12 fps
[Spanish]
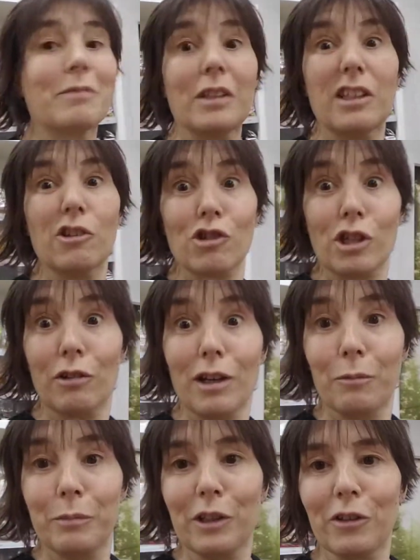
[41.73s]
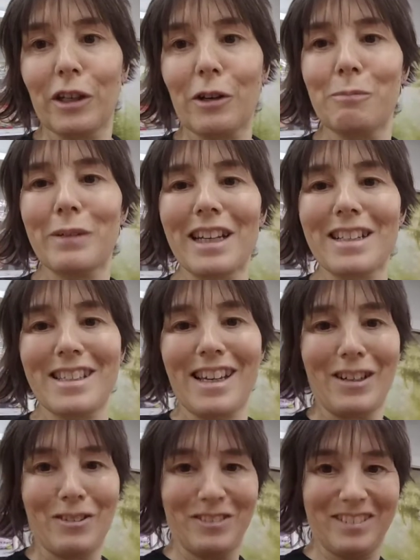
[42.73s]
y yo sigo a lo mío de compras.
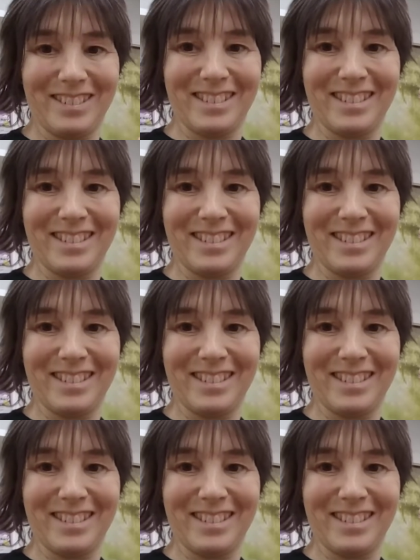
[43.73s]
Chao.